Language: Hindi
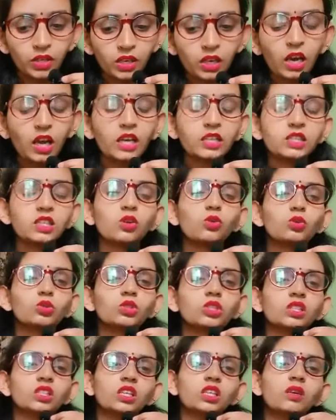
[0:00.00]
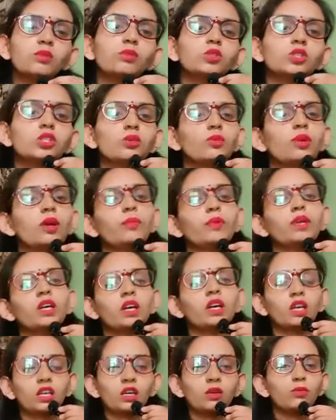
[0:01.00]
ऐसा कुछ नहीं है मुझे भी अपने घर
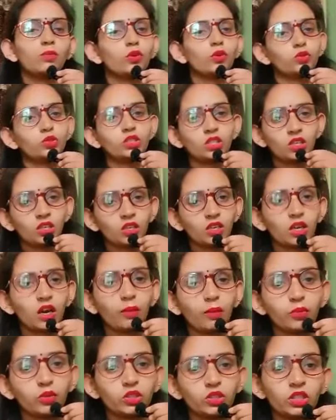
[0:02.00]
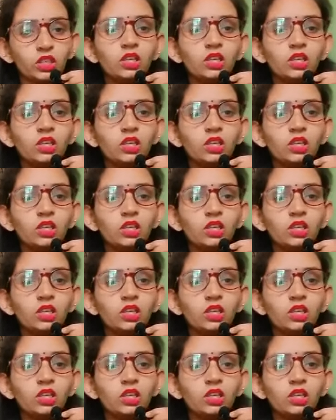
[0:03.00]
के बहुत से काम होते हैं